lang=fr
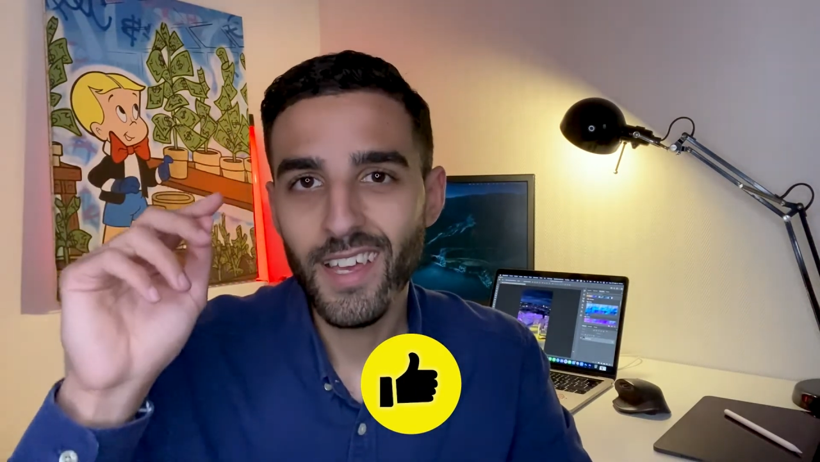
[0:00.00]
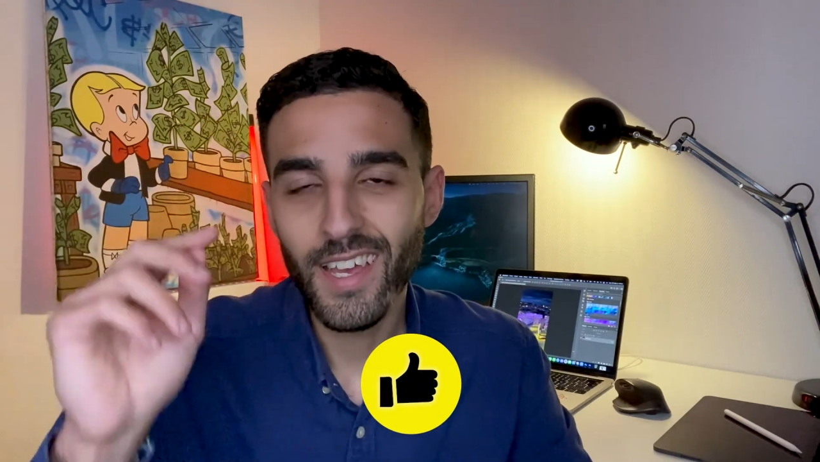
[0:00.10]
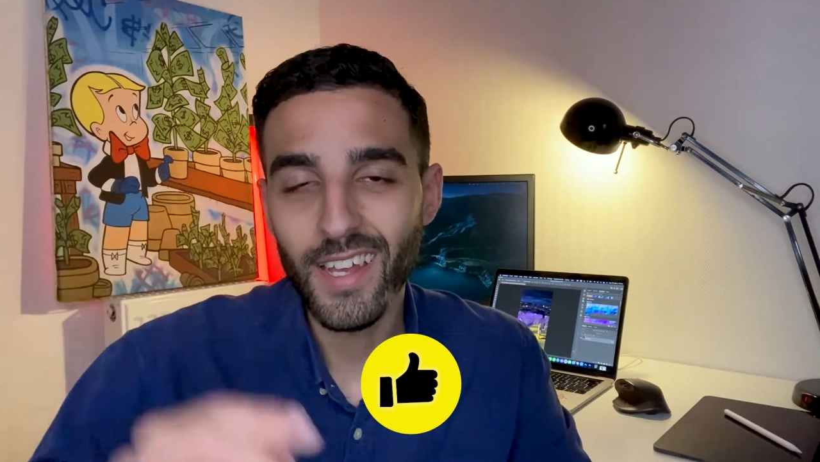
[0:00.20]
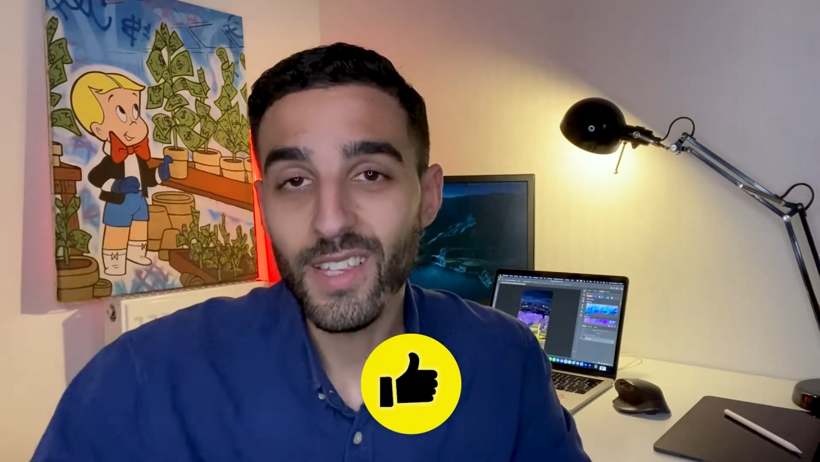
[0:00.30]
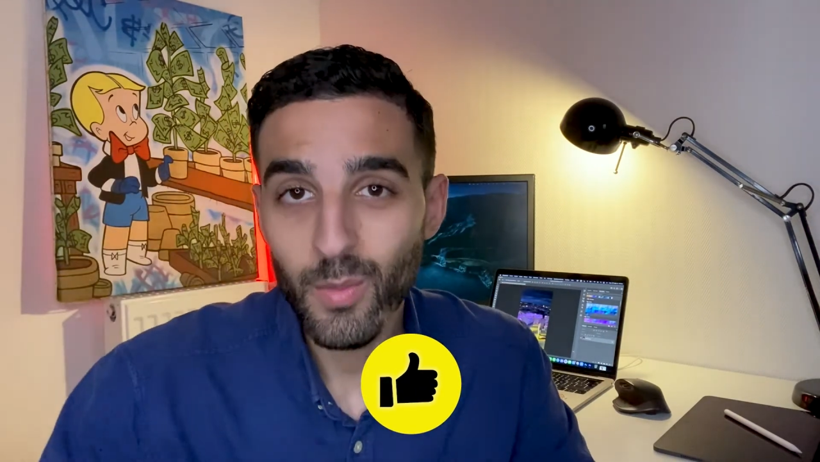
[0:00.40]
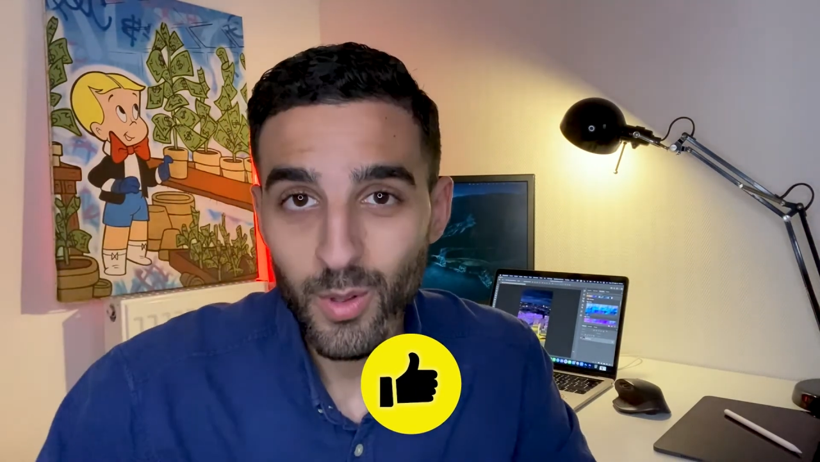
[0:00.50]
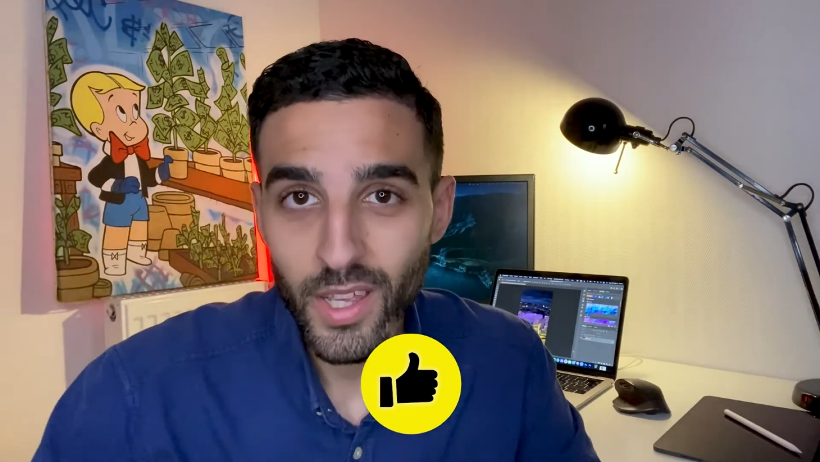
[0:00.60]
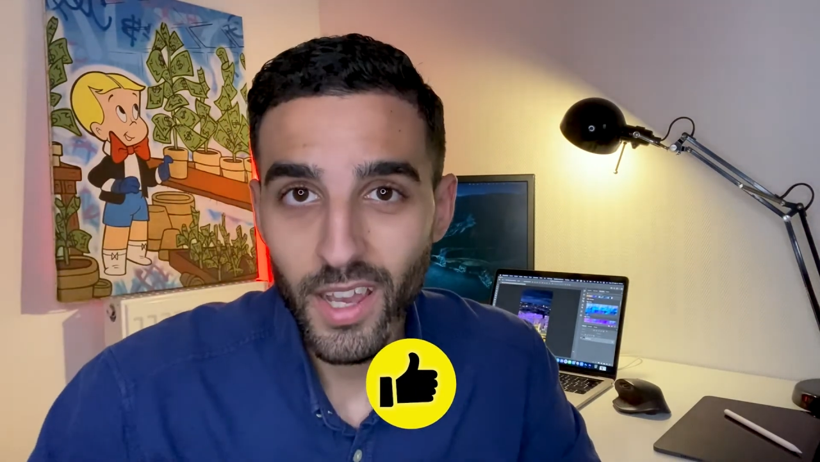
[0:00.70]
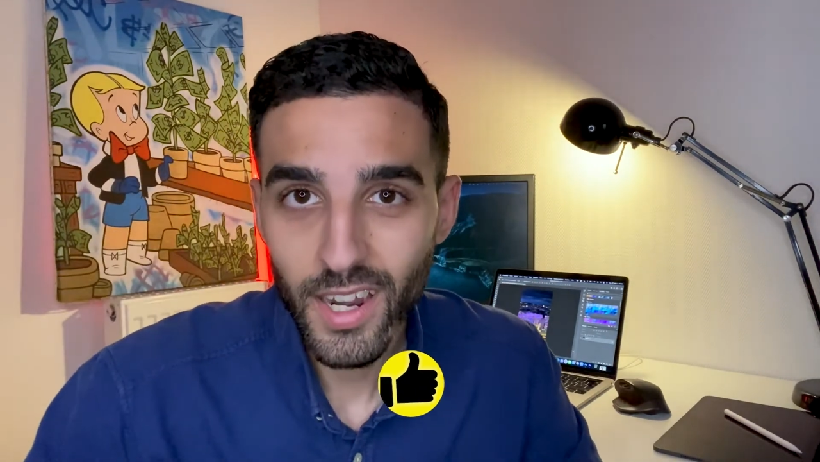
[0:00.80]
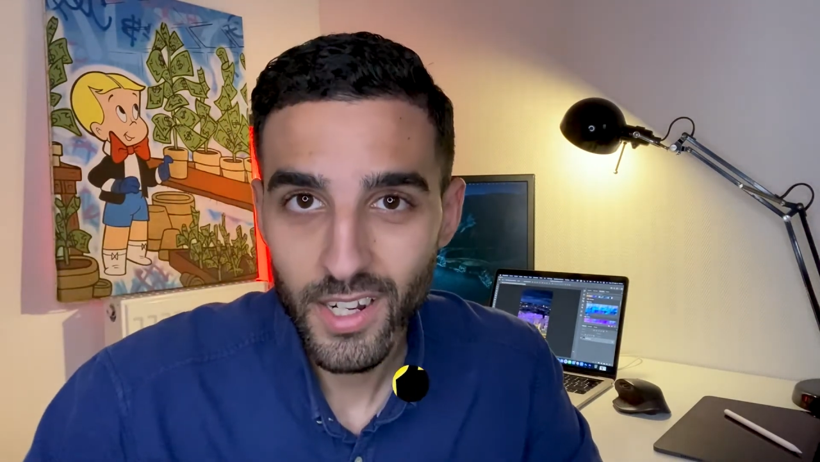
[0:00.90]
et à
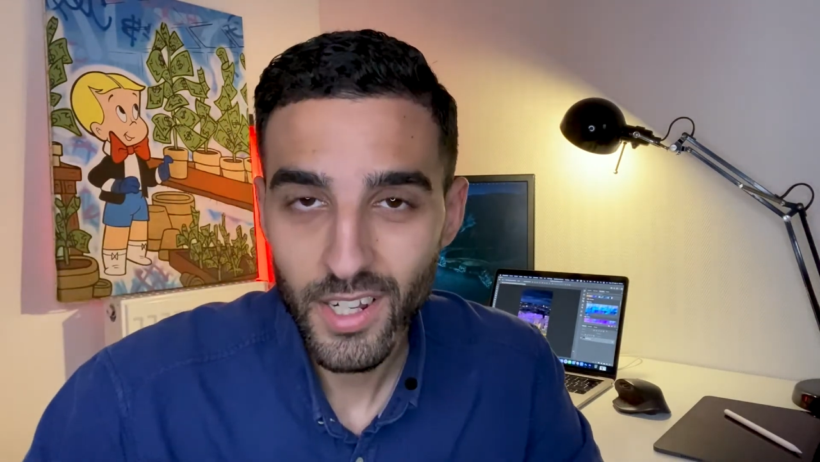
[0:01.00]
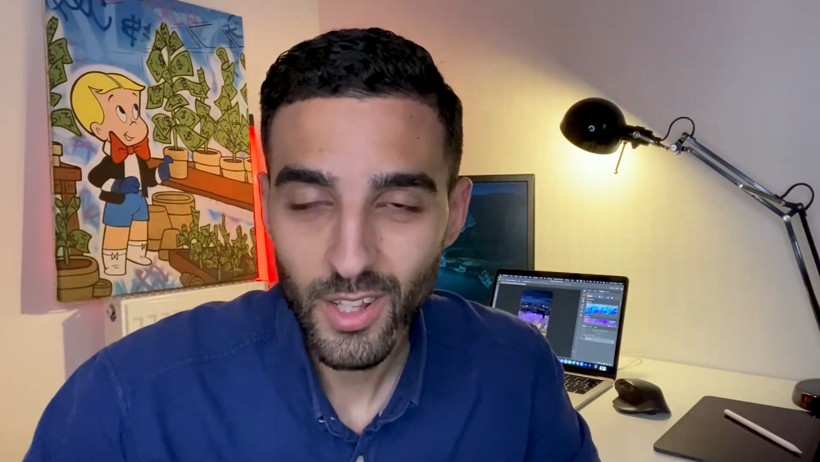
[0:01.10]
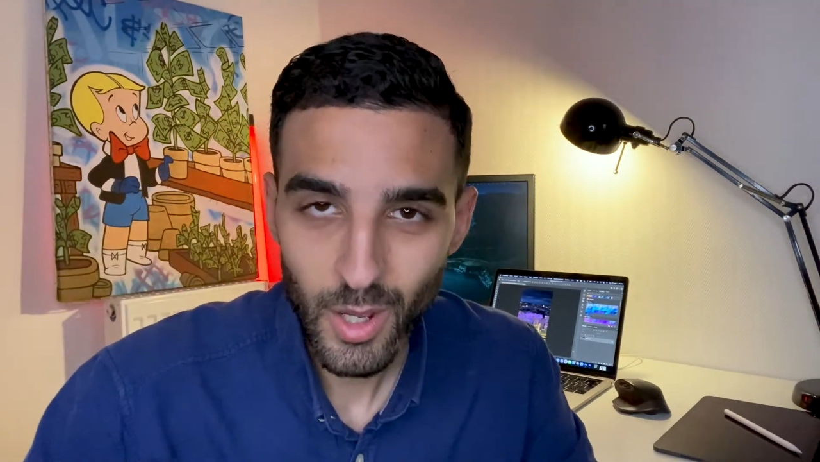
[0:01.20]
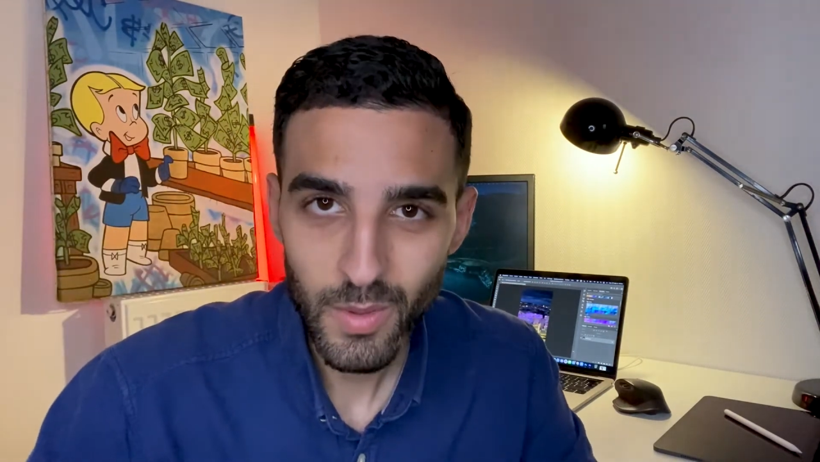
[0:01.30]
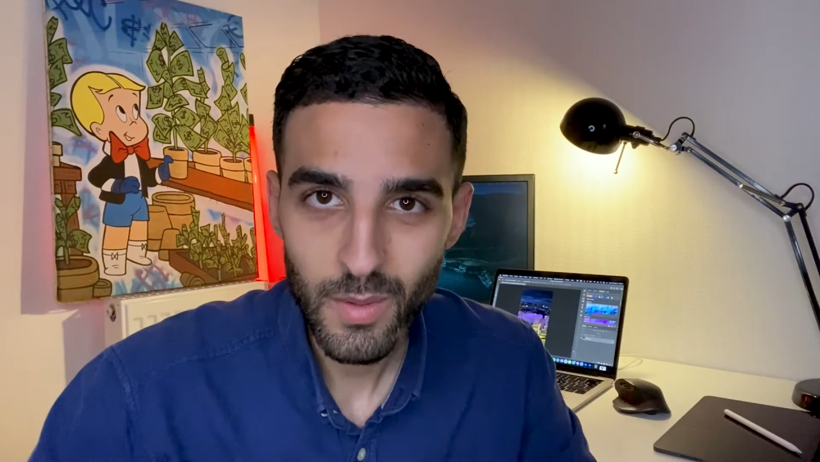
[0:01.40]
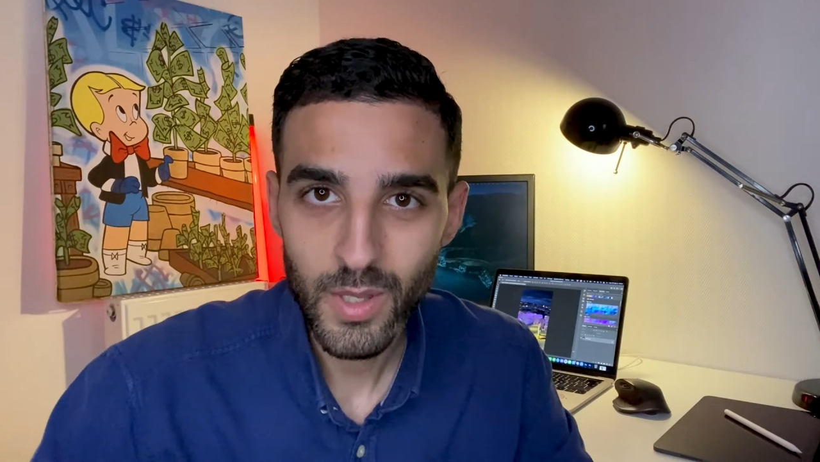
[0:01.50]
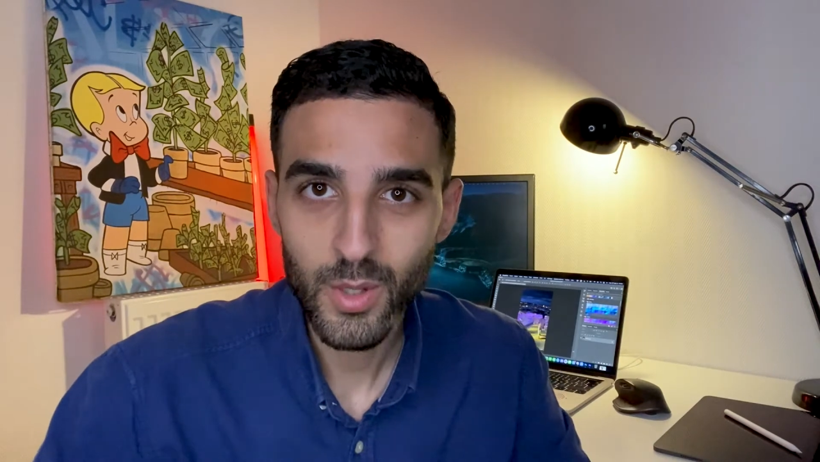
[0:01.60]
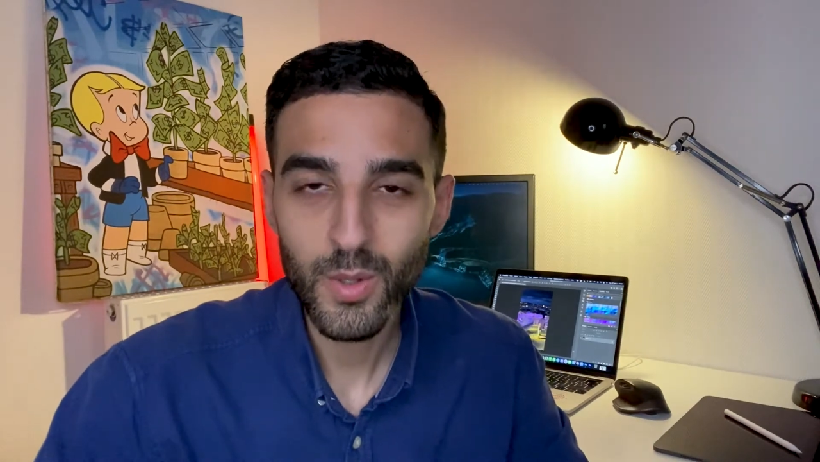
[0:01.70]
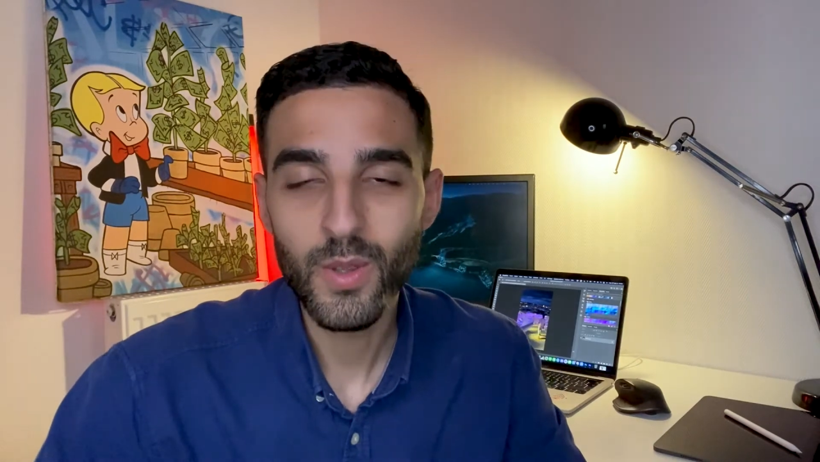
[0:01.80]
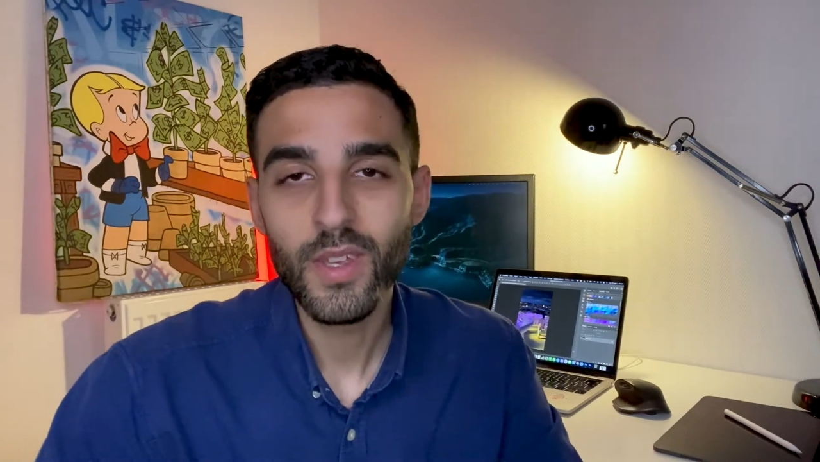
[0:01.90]
t'abonner à la chaîne comme
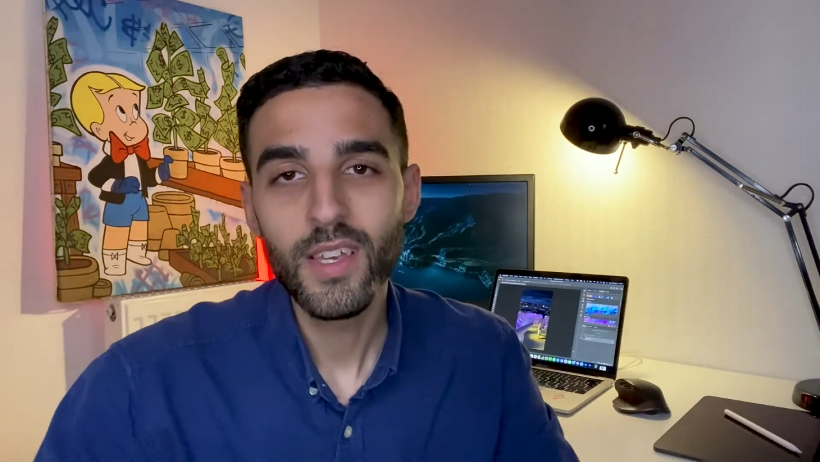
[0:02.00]
d'habitude.